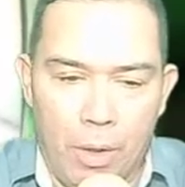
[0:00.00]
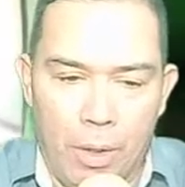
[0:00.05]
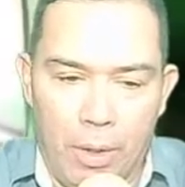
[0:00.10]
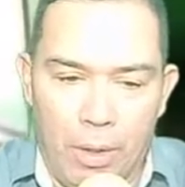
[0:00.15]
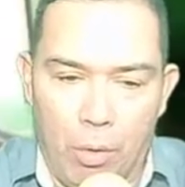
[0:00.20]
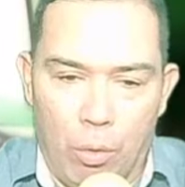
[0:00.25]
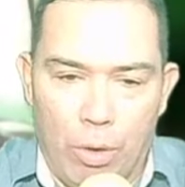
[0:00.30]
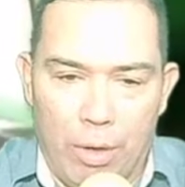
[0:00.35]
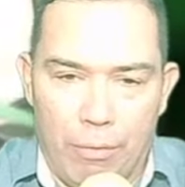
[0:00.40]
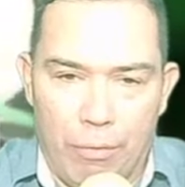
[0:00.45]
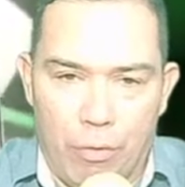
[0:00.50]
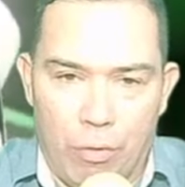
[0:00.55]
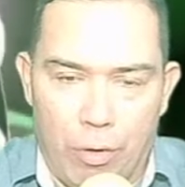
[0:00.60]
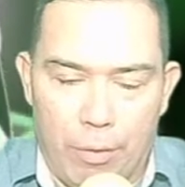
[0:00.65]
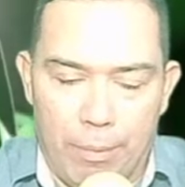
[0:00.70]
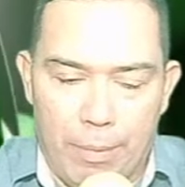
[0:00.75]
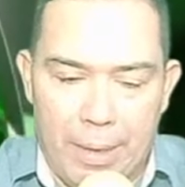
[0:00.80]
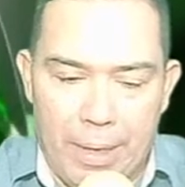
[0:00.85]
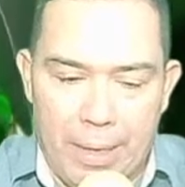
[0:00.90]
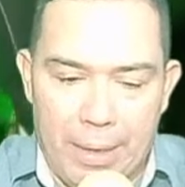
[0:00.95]
de una
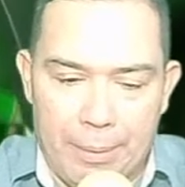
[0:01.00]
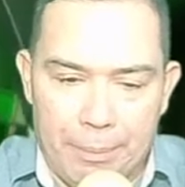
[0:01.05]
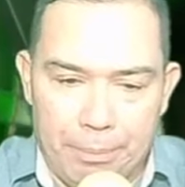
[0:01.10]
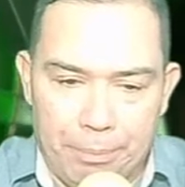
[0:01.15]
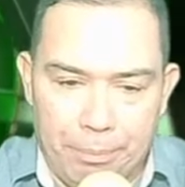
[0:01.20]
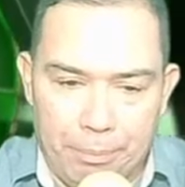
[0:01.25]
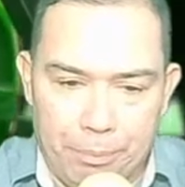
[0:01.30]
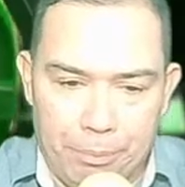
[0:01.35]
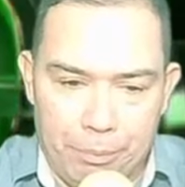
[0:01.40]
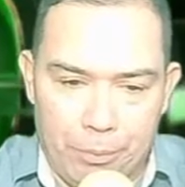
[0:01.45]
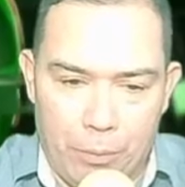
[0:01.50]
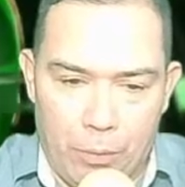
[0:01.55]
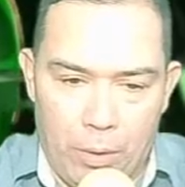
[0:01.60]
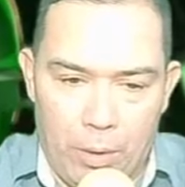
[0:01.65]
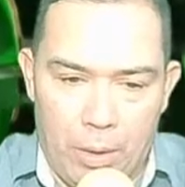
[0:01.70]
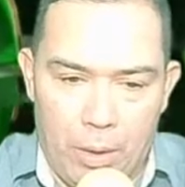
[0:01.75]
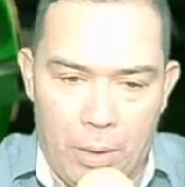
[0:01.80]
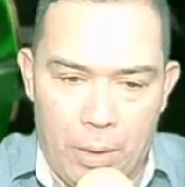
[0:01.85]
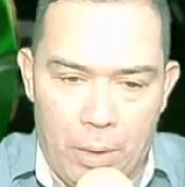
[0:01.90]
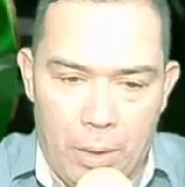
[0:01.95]
forma mm,
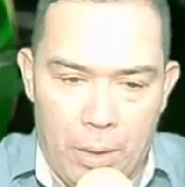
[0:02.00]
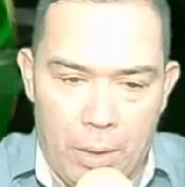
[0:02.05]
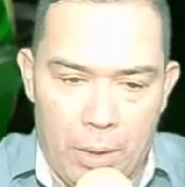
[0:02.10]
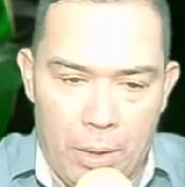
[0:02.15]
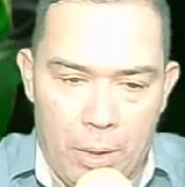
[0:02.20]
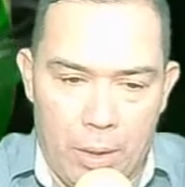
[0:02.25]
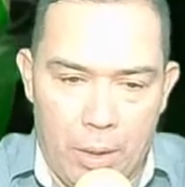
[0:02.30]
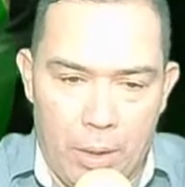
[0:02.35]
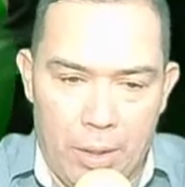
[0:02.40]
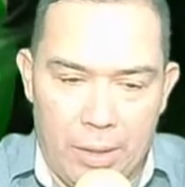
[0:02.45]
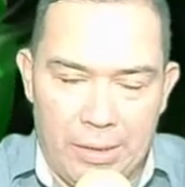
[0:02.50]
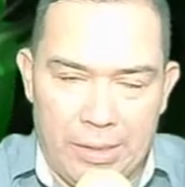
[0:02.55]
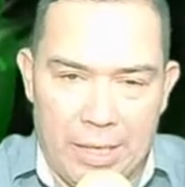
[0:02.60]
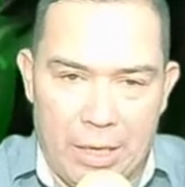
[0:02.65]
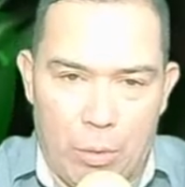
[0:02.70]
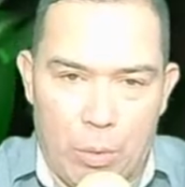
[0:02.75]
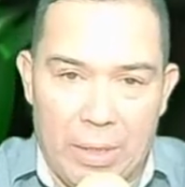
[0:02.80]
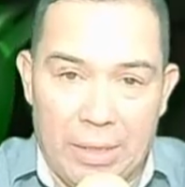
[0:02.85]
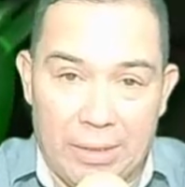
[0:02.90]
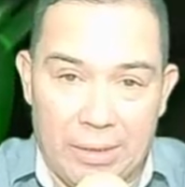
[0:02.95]

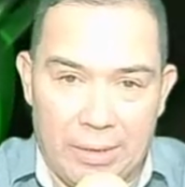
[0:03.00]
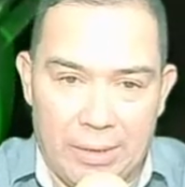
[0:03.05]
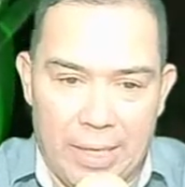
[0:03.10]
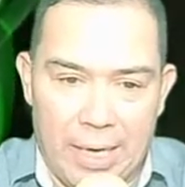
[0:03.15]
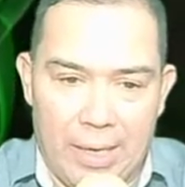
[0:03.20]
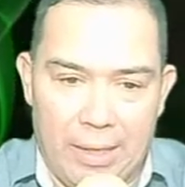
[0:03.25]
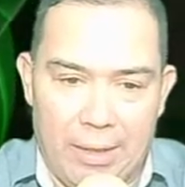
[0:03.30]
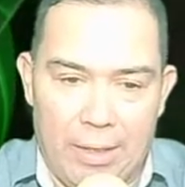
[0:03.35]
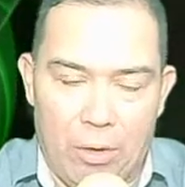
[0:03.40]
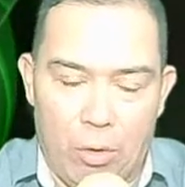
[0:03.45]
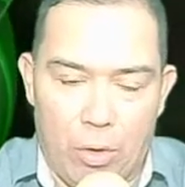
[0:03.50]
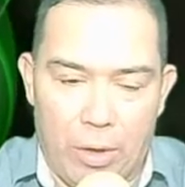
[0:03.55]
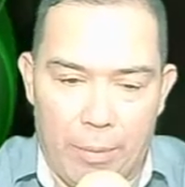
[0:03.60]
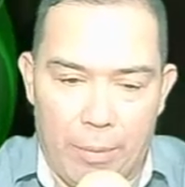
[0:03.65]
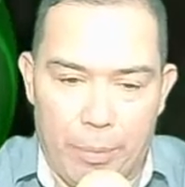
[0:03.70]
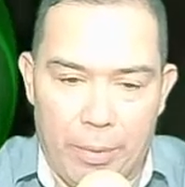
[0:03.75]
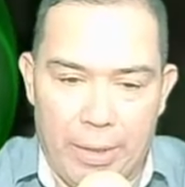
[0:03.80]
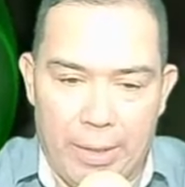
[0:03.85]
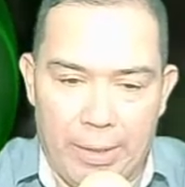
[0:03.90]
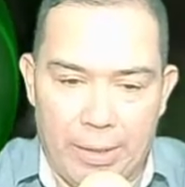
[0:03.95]
secuencial de lo que
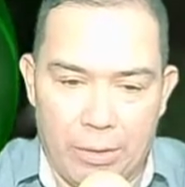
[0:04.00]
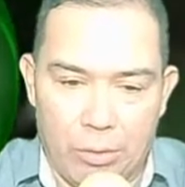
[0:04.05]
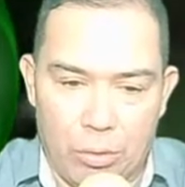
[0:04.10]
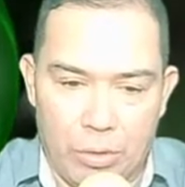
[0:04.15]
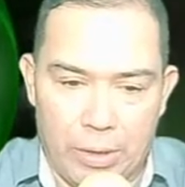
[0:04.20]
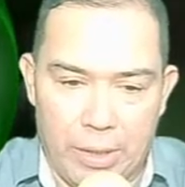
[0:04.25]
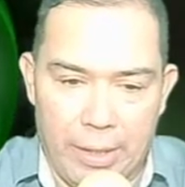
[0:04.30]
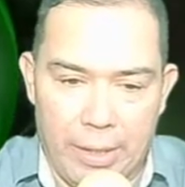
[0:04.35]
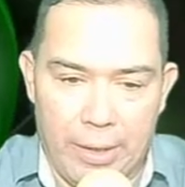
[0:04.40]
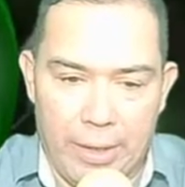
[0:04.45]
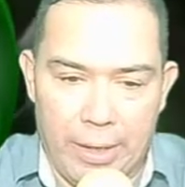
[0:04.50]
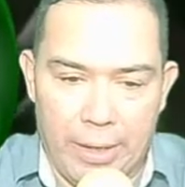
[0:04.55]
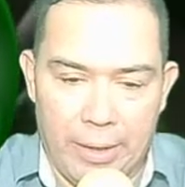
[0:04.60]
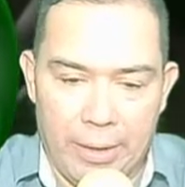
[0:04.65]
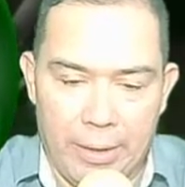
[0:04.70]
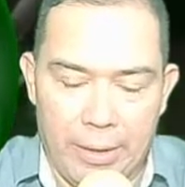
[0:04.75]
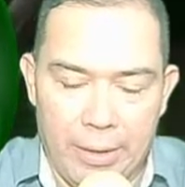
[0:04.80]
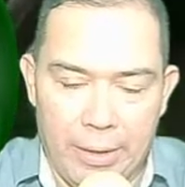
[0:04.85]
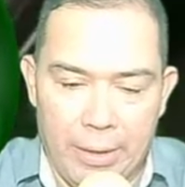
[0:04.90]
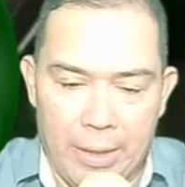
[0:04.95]
puede
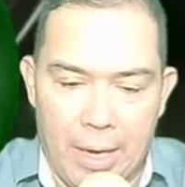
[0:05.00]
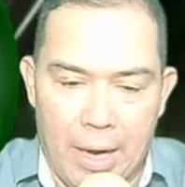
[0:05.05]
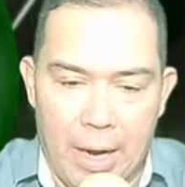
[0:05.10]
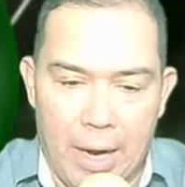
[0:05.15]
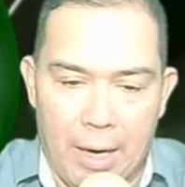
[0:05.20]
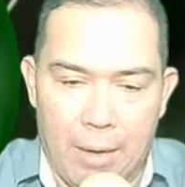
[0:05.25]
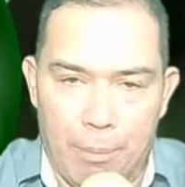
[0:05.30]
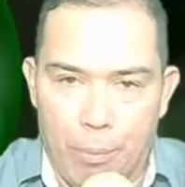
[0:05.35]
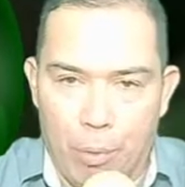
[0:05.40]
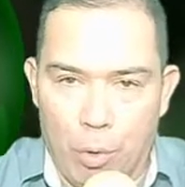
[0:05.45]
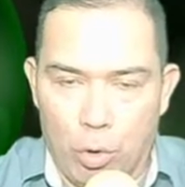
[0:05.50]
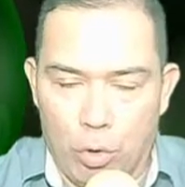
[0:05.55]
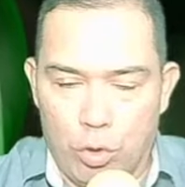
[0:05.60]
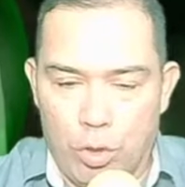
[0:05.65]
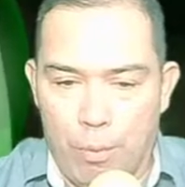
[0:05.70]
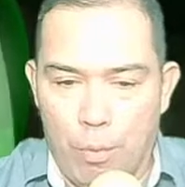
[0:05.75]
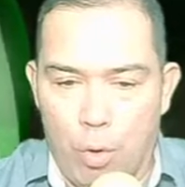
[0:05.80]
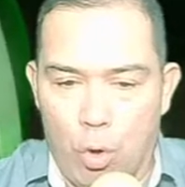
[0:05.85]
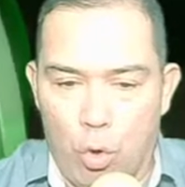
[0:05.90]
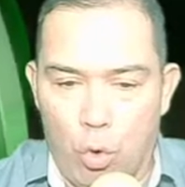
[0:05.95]
suceder al
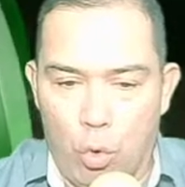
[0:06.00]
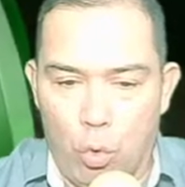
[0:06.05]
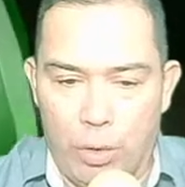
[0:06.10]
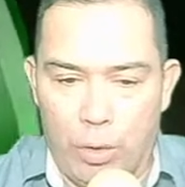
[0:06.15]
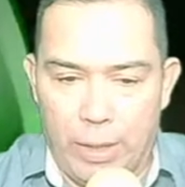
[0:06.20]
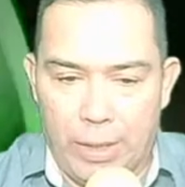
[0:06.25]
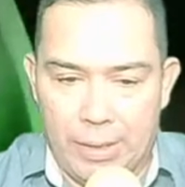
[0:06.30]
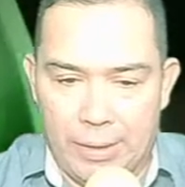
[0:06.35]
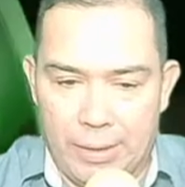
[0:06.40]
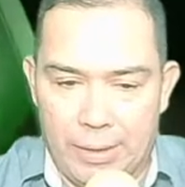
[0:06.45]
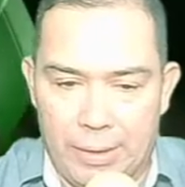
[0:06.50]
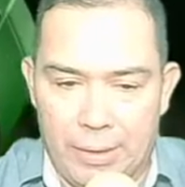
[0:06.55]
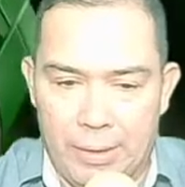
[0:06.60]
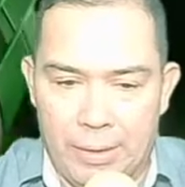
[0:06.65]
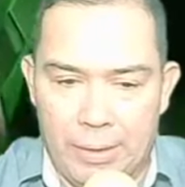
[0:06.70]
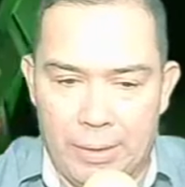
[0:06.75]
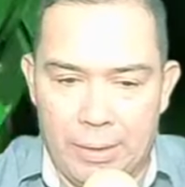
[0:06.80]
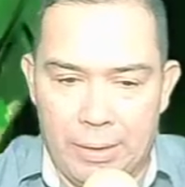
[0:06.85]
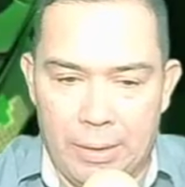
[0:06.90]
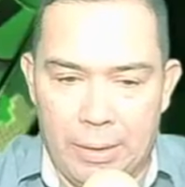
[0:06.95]
próximo lunes
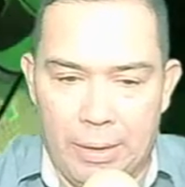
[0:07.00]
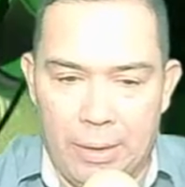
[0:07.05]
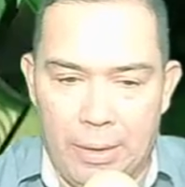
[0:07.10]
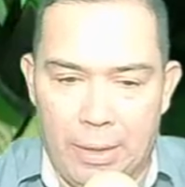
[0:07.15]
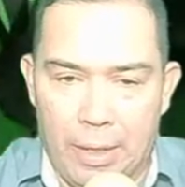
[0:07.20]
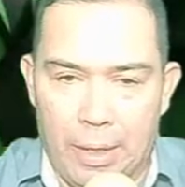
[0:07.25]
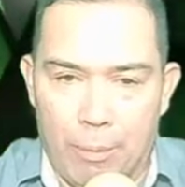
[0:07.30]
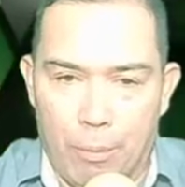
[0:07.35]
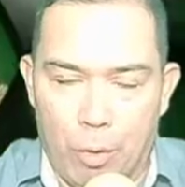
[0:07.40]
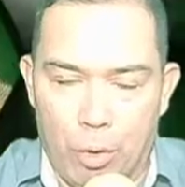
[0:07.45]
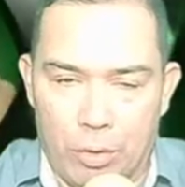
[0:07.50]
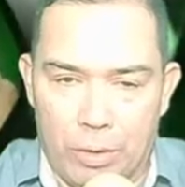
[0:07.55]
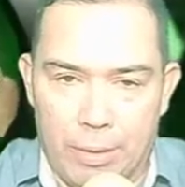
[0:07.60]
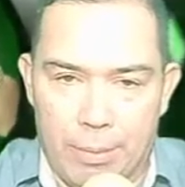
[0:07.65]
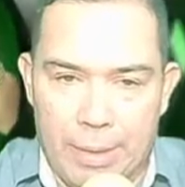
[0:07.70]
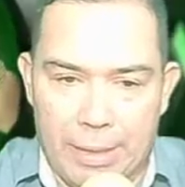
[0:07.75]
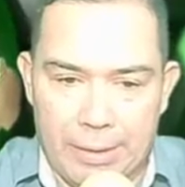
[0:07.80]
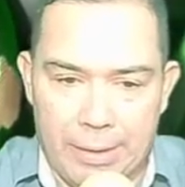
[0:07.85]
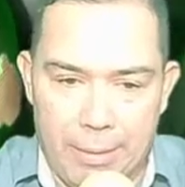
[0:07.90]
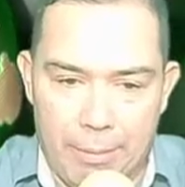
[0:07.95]
de la
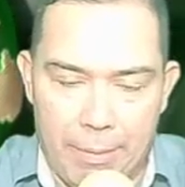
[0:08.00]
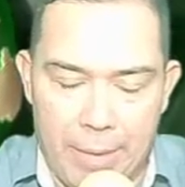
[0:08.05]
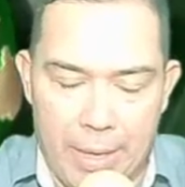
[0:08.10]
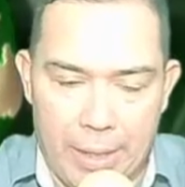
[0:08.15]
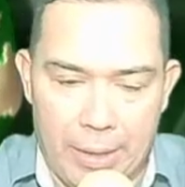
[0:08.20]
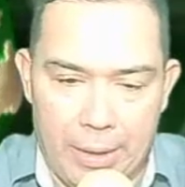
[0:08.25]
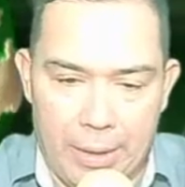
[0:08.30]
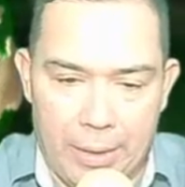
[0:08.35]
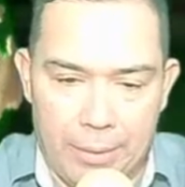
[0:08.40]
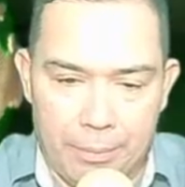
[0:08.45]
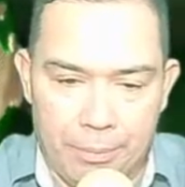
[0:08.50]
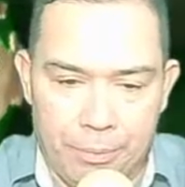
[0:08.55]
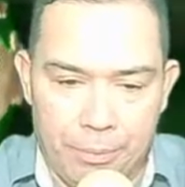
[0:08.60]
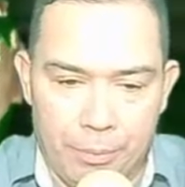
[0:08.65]
próxima semana.